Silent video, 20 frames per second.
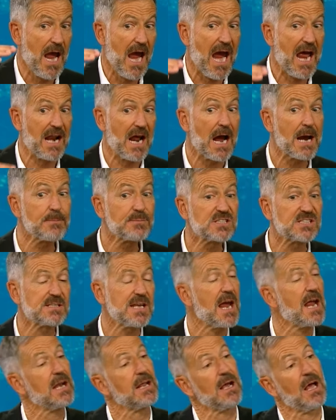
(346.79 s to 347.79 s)
Y estaba
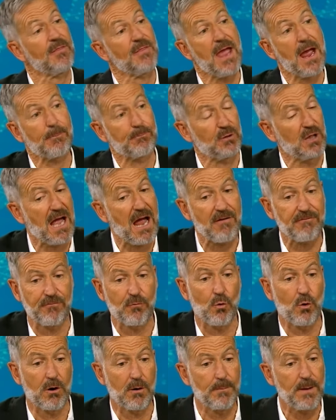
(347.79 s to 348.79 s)
parado en esa
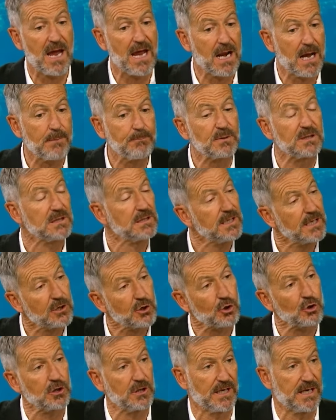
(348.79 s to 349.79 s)
plataforma y
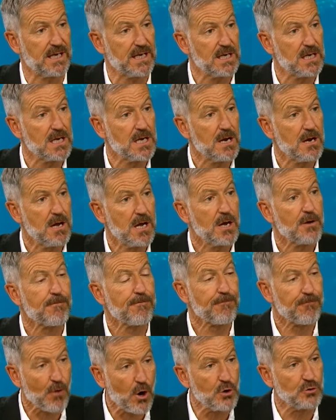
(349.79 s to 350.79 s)
literalmente me